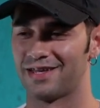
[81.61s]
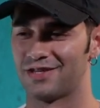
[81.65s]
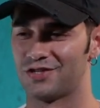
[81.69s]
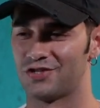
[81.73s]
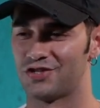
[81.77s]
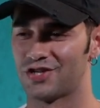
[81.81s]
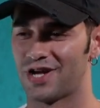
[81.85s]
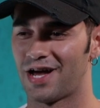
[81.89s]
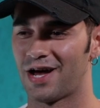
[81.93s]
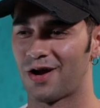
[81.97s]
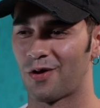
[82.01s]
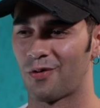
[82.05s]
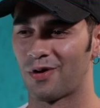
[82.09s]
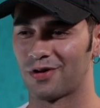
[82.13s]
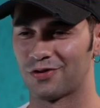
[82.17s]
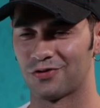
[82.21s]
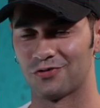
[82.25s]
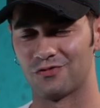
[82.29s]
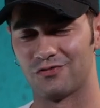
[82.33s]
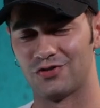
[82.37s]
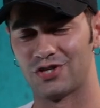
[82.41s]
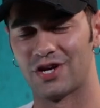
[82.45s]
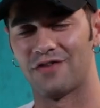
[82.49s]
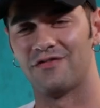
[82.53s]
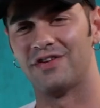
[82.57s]
già,
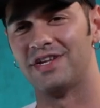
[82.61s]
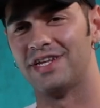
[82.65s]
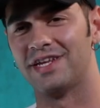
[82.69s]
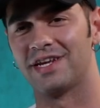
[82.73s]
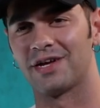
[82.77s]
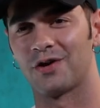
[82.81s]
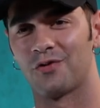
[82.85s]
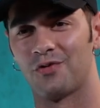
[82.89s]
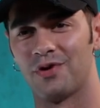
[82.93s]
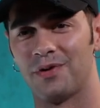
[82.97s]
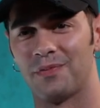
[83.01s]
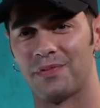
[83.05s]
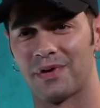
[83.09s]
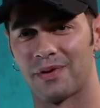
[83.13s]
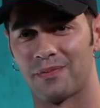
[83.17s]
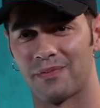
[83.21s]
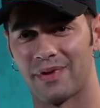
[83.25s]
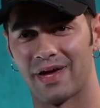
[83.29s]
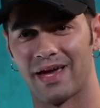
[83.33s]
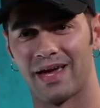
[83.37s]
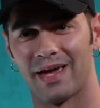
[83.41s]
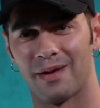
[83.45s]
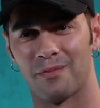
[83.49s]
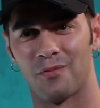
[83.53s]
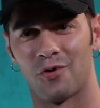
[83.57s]
quando, già, venire qui per
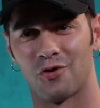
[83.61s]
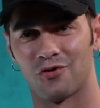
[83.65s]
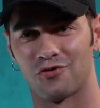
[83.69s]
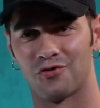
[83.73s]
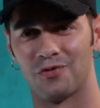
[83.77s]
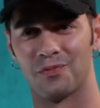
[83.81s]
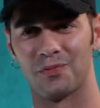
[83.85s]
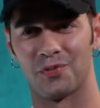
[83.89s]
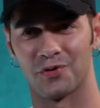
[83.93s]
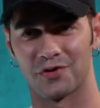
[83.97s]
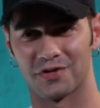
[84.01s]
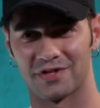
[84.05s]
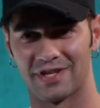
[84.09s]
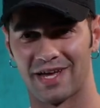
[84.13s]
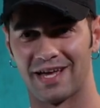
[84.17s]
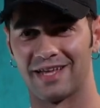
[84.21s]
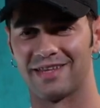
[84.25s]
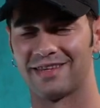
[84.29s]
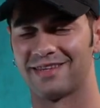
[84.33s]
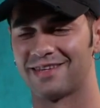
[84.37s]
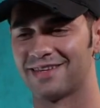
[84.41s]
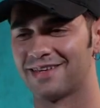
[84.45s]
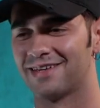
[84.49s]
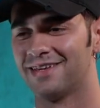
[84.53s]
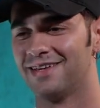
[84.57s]
me è molto
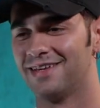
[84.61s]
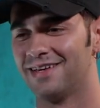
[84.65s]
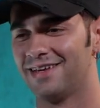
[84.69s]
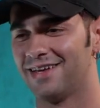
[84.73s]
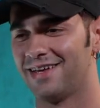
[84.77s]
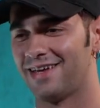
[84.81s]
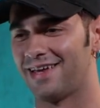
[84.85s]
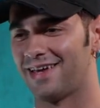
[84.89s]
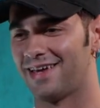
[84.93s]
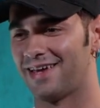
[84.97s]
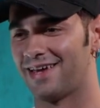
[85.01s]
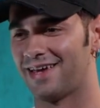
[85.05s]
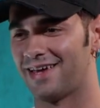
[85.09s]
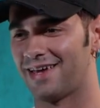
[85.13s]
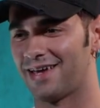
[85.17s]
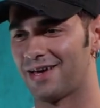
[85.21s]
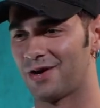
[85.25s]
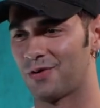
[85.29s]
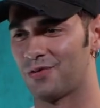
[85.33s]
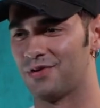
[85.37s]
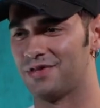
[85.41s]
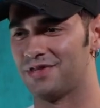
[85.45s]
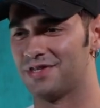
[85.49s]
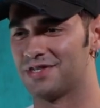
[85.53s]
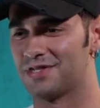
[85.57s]
importante e
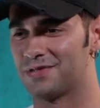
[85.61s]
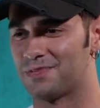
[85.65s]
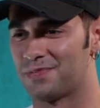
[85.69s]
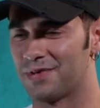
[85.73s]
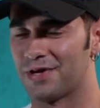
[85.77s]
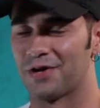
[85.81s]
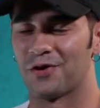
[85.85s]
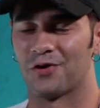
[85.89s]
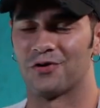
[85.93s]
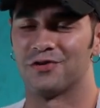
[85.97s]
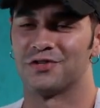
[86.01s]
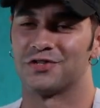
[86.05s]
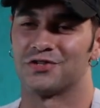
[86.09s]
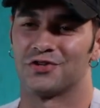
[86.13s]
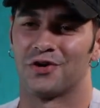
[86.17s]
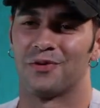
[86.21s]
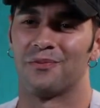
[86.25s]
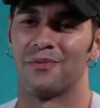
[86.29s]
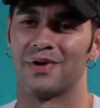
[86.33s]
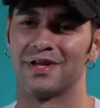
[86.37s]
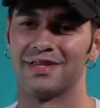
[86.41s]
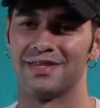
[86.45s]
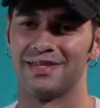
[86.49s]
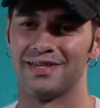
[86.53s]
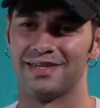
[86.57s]
quindi spero
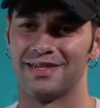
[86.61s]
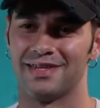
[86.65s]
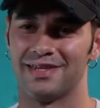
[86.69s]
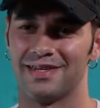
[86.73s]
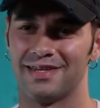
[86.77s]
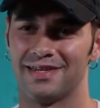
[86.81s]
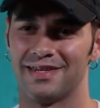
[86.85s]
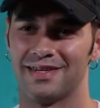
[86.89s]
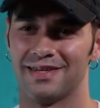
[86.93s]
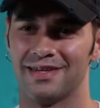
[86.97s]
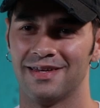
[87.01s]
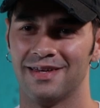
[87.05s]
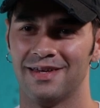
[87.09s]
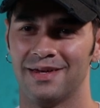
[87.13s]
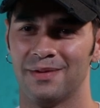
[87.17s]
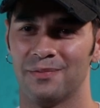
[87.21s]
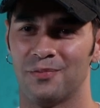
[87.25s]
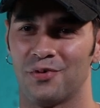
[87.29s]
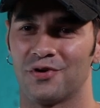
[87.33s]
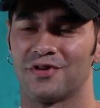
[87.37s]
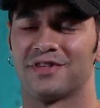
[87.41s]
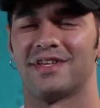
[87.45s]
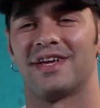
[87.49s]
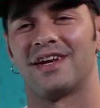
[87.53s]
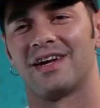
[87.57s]
insomma di
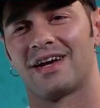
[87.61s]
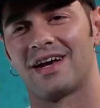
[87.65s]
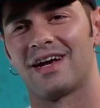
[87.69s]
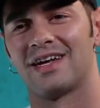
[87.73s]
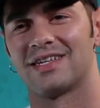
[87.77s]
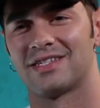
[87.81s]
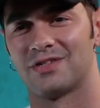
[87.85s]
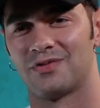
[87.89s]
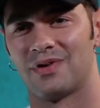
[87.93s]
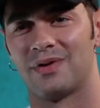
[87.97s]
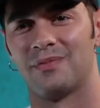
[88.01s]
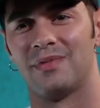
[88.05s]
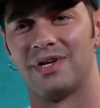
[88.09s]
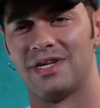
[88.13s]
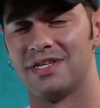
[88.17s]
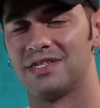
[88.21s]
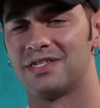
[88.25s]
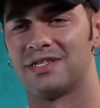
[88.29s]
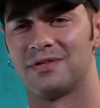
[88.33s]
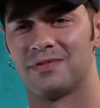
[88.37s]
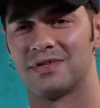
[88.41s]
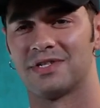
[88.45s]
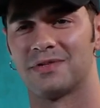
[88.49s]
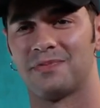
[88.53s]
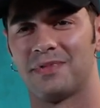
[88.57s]
portare a casa una
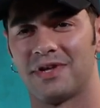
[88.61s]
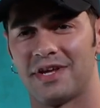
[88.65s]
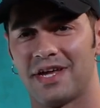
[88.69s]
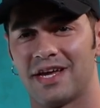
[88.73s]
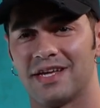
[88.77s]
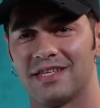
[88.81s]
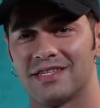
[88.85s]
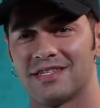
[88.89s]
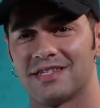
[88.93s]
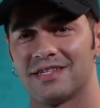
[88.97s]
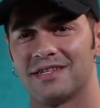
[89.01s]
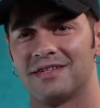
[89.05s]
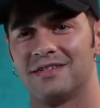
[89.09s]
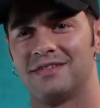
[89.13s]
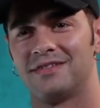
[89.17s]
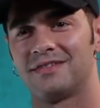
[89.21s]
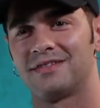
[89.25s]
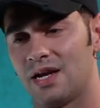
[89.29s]
bellissima esperienza.